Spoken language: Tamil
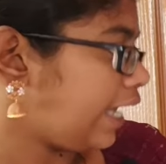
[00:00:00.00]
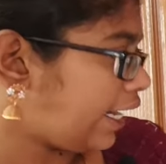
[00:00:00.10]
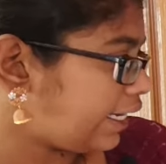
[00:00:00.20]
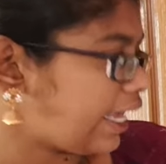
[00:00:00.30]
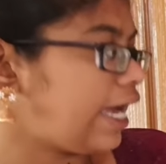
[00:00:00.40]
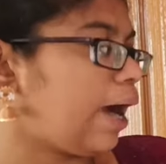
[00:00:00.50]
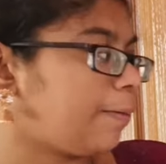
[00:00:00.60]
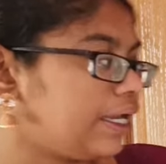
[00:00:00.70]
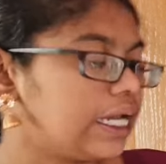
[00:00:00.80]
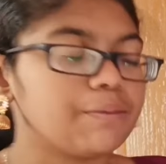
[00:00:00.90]
என்ன
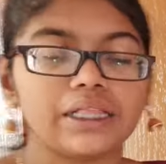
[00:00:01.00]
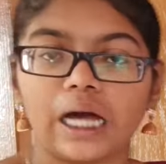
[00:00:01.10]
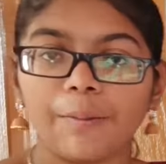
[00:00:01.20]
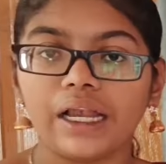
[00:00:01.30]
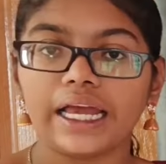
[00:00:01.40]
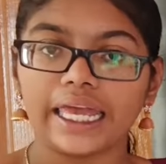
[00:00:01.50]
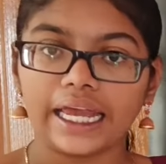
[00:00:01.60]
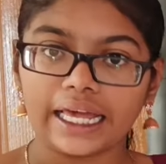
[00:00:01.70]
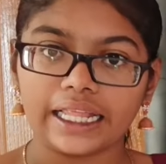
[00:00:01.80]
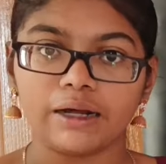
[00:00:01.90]
அப்படின்னு நம்ம தமிழில்
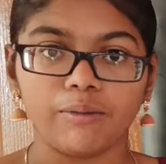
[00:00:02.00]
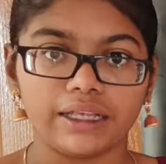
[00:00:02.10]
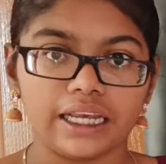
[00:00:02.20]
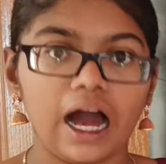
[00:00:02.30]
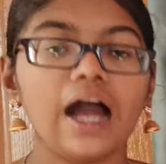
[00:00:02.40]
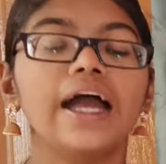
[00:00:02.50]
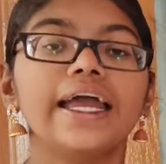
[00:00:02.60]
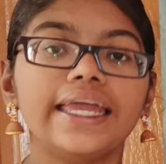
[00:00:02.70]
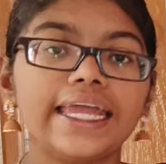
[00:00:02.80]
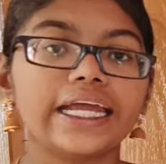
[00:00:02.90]
கேட்குறதுக்கு பதிலாக
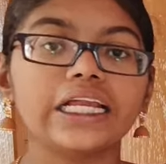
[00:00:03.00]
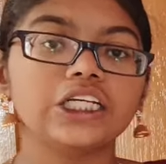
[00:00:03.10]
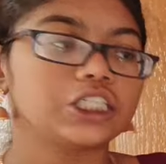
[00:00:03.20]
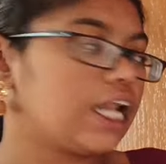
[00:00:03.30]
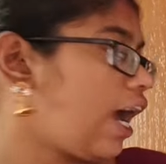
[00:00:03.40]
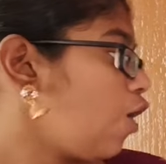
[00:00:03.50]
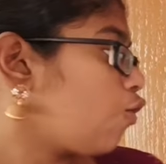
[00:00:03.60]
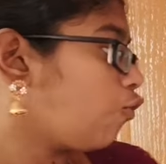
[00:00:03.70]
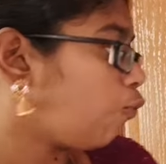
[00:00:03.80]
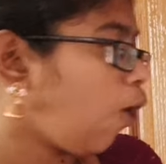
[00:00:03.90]
இங்கிலீஷில்
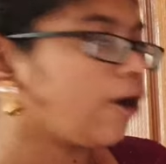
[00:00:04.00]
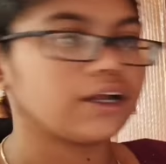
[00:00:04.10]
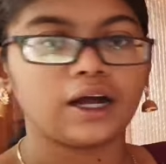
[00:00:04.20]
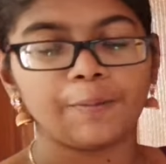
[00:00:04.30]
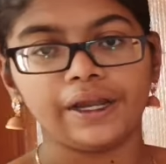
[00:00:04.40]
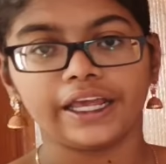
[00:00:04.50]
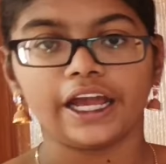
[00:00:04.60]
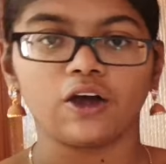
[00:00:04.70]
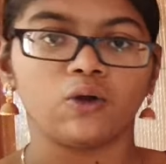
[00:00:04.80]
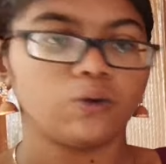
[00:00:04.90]
வாட் அப்படின்னு
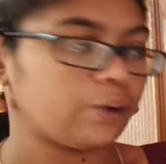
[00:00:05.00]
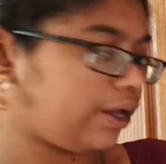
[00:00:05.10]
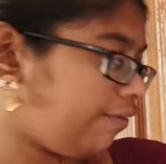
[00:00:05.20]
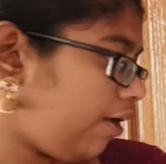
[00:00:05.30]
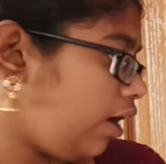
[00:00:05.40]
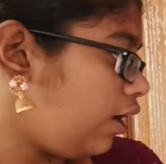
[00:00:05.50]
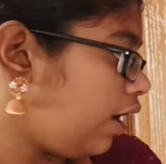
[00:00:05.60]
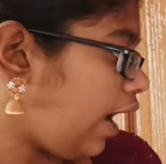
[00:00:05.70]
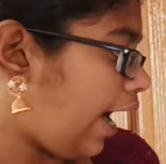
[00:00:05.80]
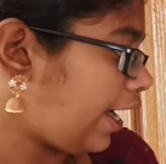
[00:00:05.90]
கேட்குறோம் ஓகேவா
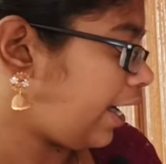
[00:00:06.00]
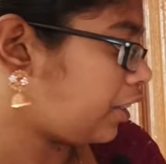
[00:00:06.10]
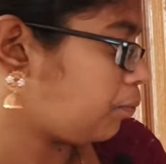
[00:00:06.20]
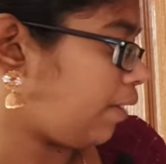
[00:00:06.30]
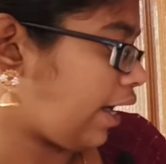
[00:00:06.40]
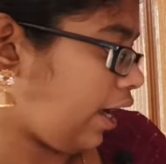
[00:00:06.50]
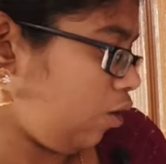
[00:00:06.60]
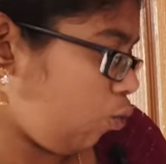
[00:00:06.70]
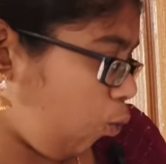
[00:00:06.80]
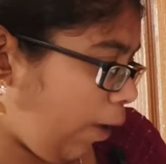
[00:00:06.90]
அடுத்து
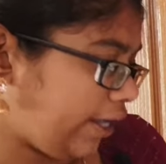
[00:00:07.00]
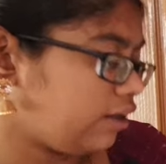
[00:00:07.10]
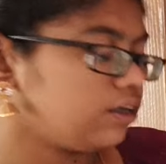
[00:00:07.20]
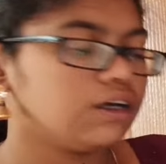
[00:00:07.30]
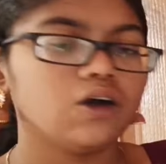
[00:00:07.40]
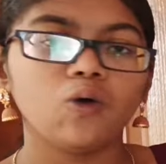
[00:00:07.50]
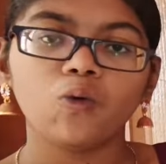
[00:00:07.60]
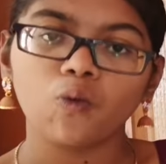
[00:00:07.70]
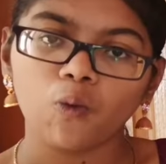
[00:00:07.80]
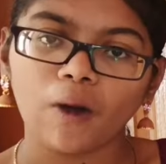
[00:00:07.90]
பாருங்கள் ஒய்
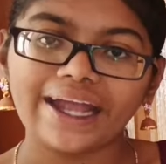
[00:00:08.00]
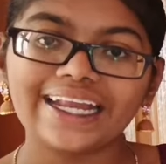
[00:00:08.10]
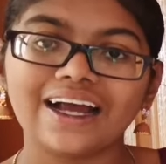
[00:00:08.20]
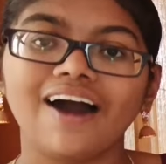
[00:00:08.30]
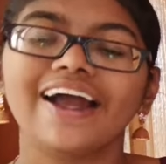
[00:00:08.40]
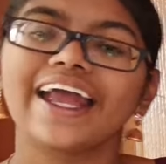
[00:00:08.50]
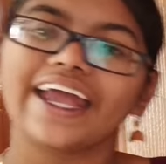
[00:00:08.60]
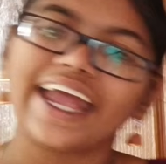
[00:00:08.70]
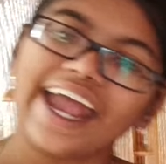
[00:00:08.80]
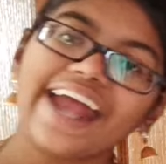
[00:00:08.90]
ஒய்னா
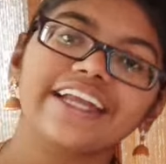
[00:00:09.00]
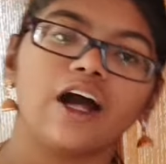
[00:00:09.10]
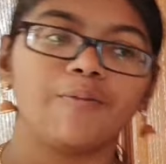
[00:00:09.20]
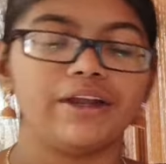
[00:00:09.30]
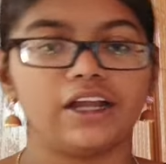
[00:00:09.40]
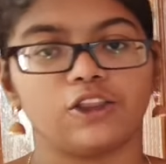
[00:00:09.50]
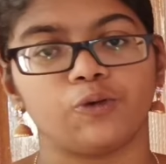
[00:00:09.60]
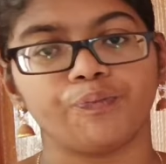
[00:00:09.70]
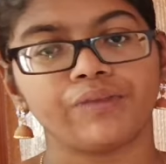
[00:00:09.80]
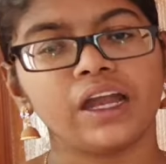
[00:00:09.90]
ஏன் அப்படின்னு அர்த்தம்